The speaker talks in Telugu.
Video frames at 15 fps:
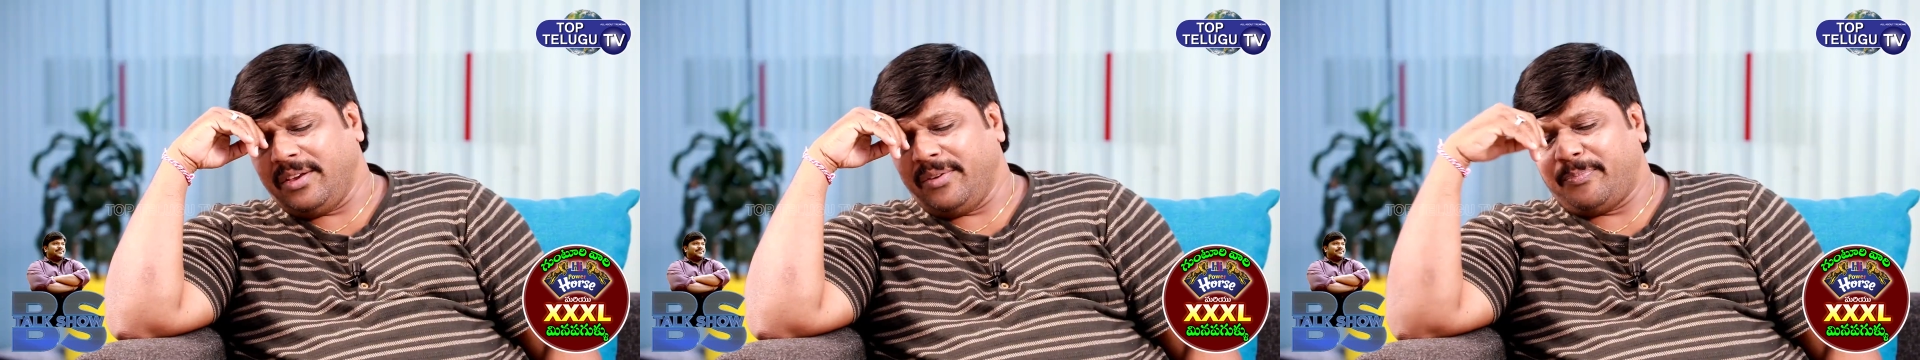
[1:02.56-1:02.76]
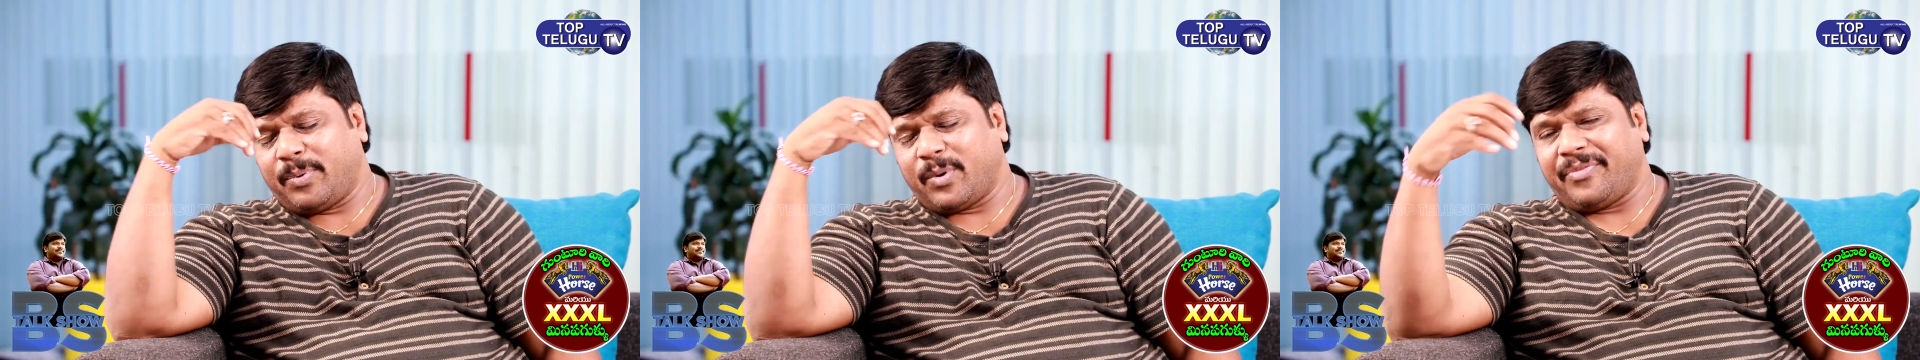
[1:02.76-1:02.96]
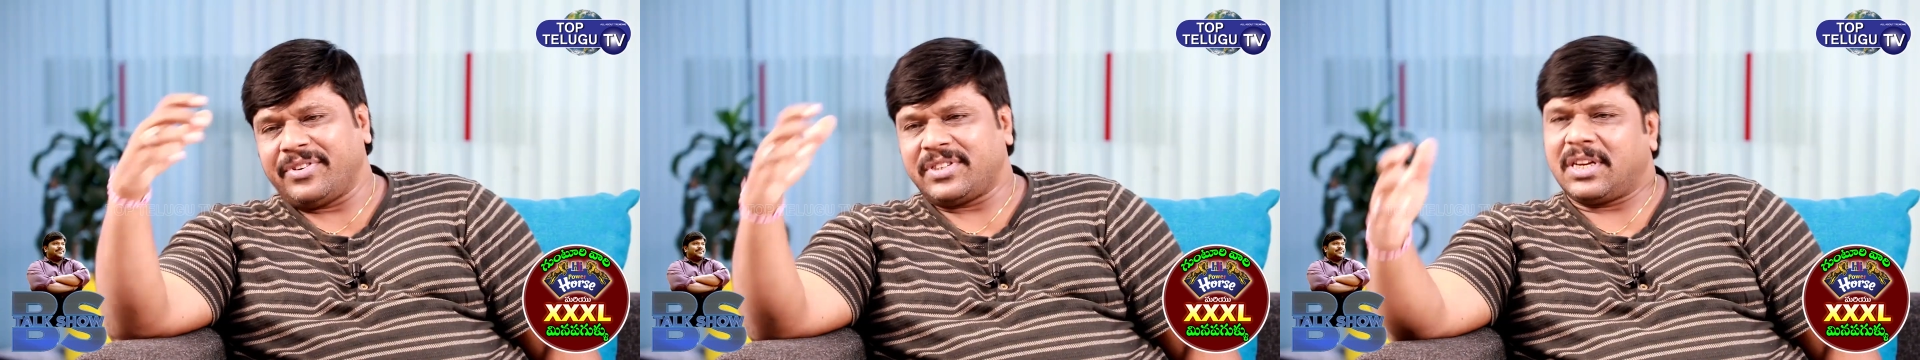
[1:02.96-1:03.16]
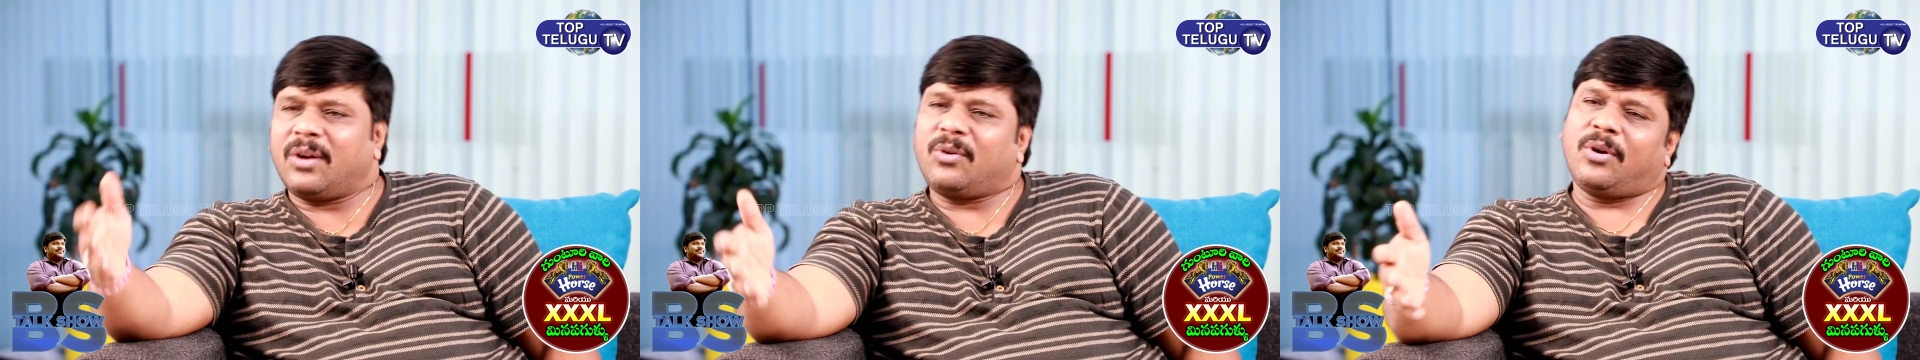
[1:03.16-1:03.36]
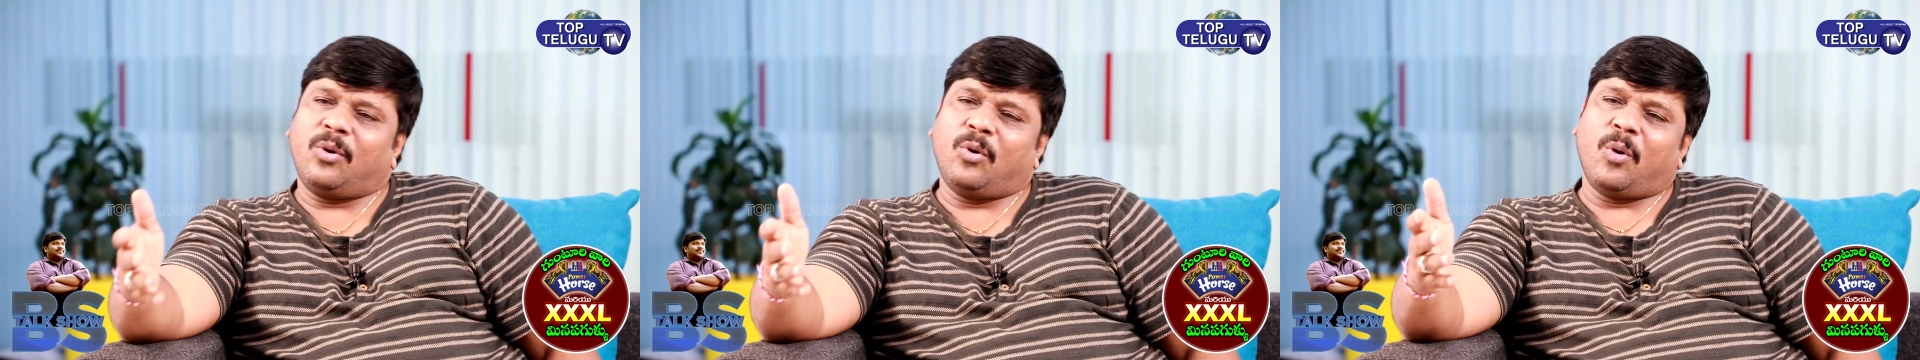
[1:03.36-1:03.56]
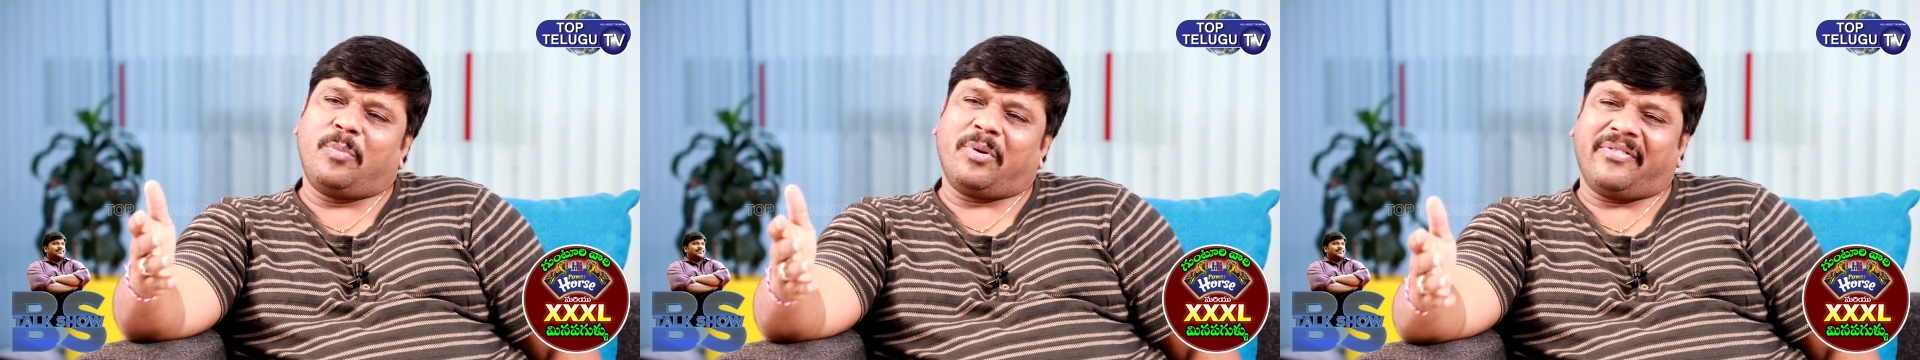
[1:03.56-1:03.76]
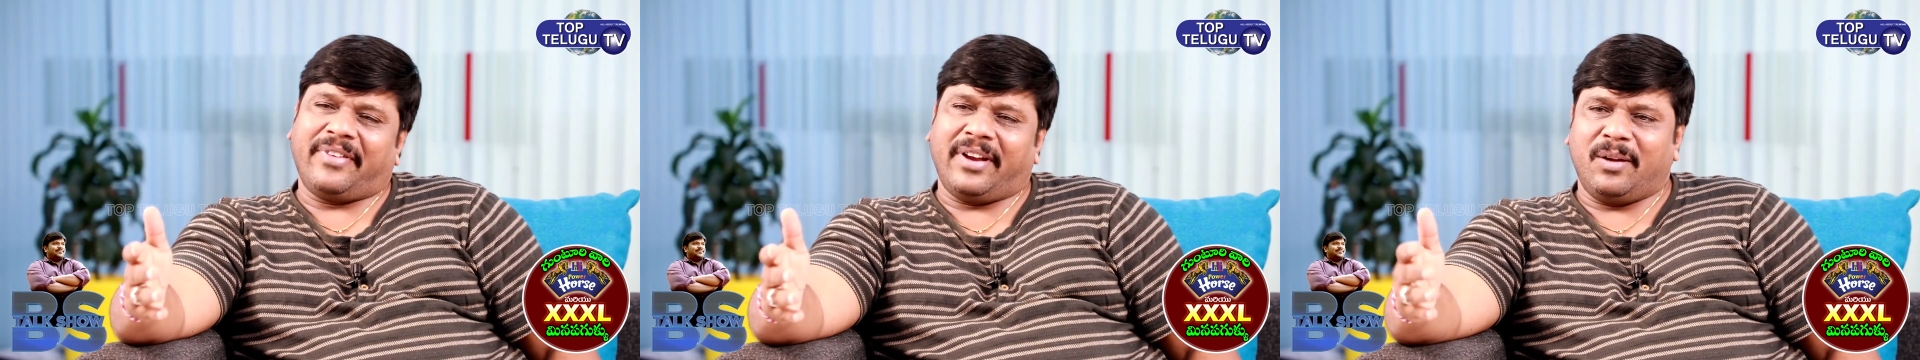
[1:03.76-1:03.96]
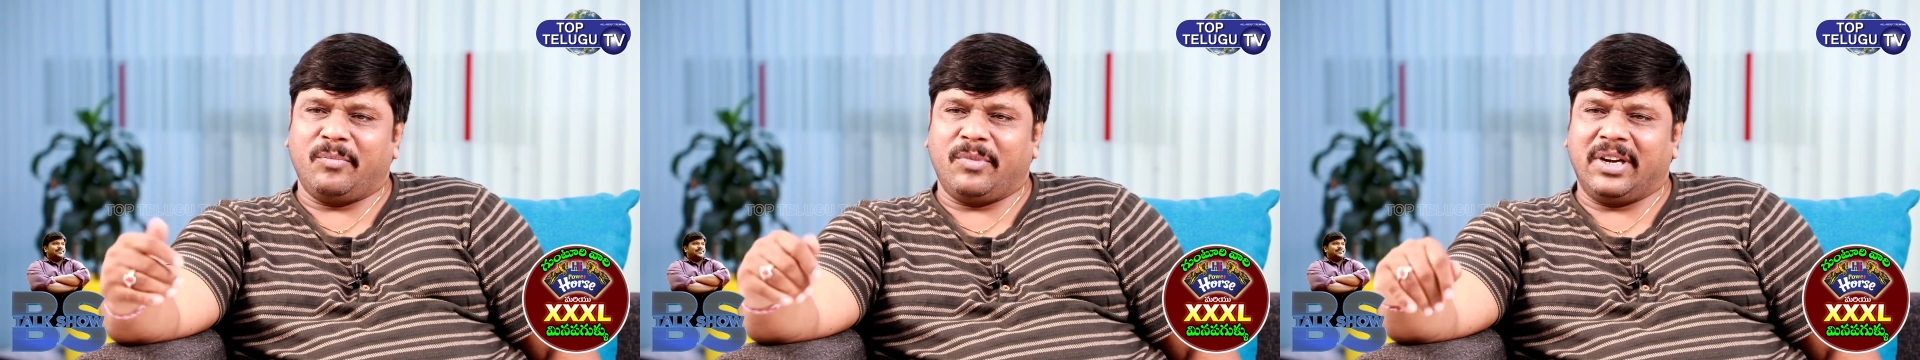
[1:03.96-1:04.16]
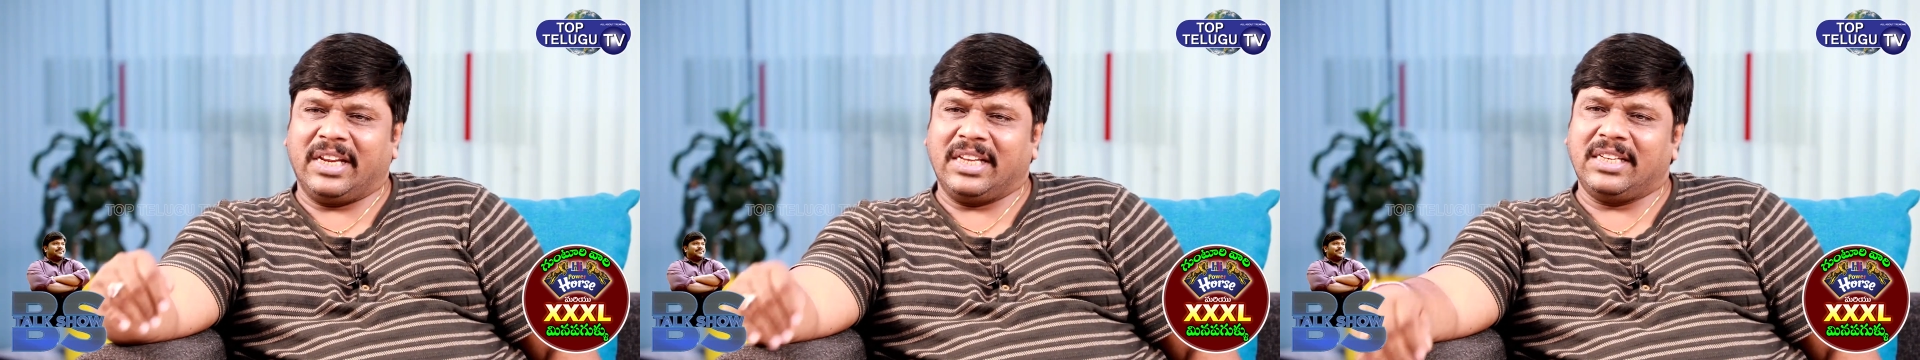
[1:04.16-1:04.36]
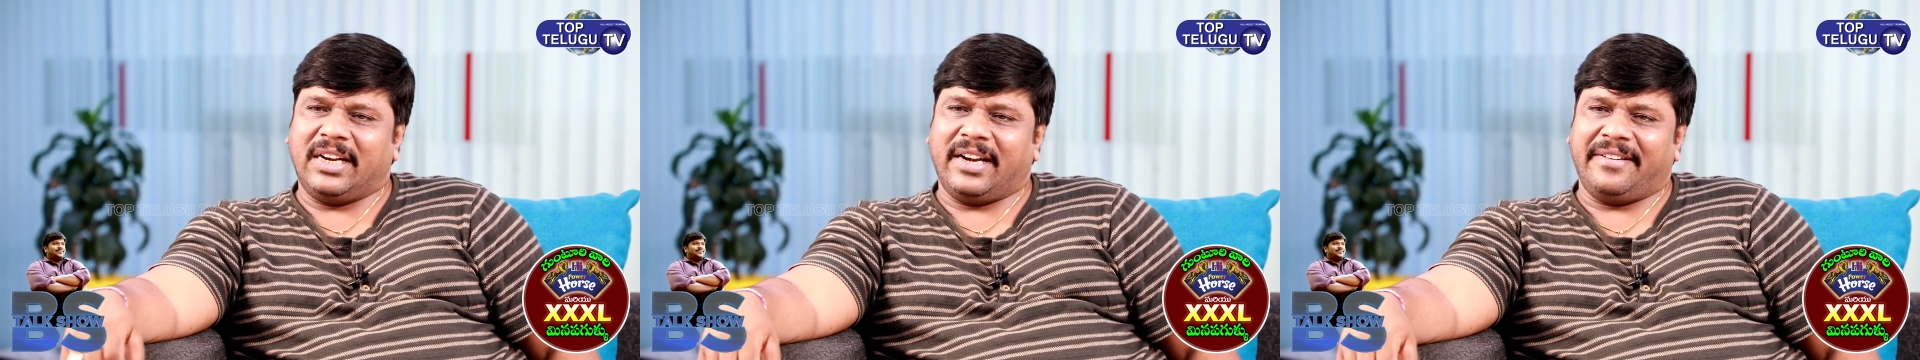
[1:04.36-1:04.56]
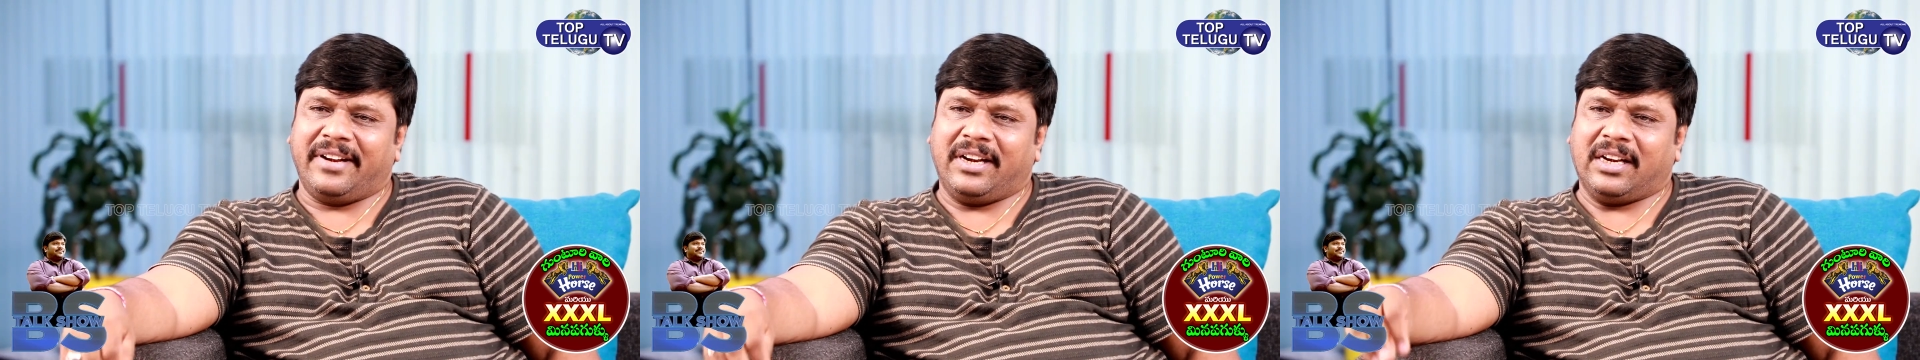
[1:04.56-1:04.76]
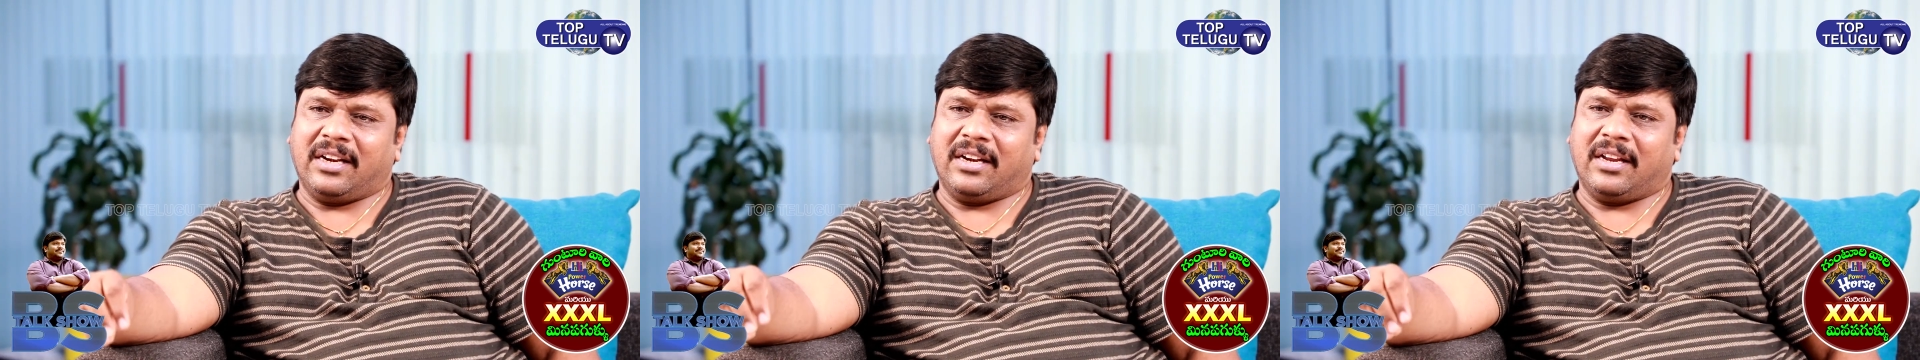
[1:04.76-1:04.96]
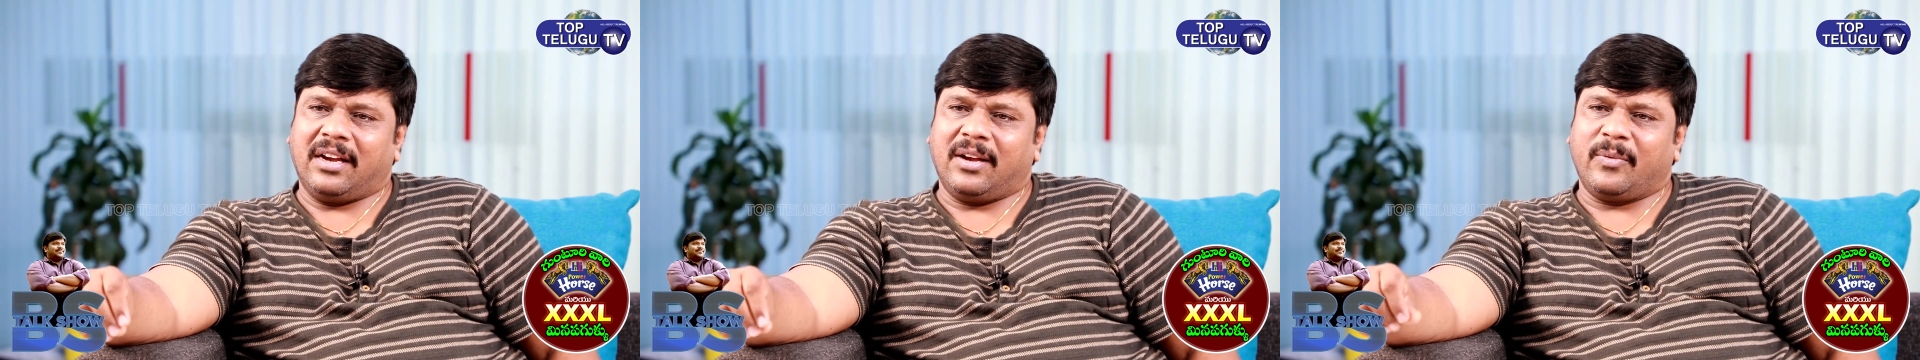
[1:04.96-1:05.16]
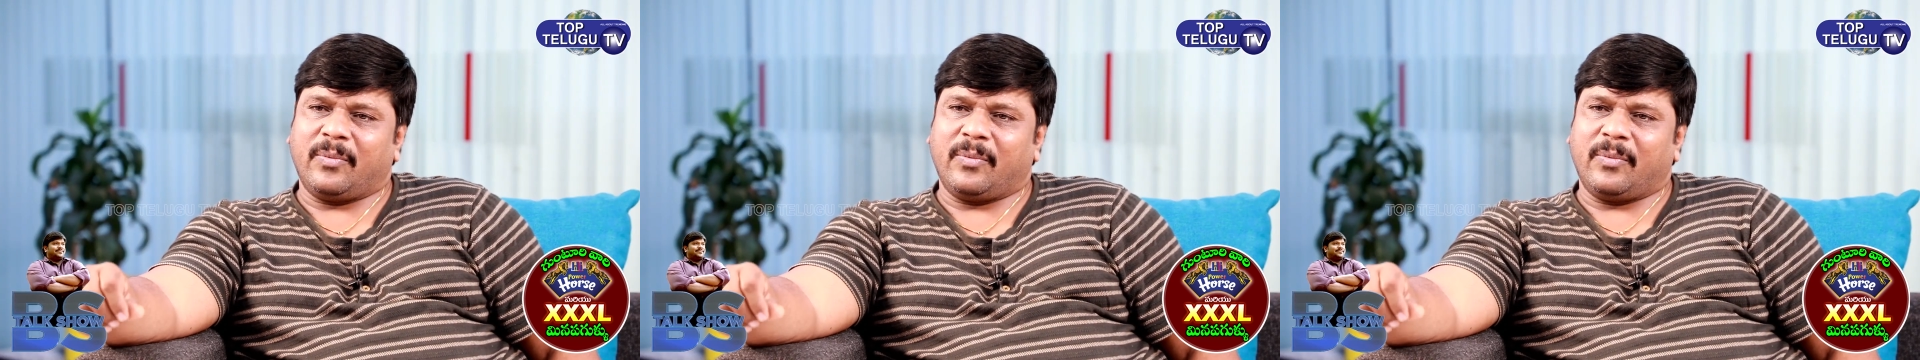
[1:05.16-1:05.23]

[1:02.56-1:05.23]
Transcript: ఈ ప్రొఫెషన్లో కూడా లో ప్రొఫైల్ మెయింటైన్ చేయడం ఏంటన్నా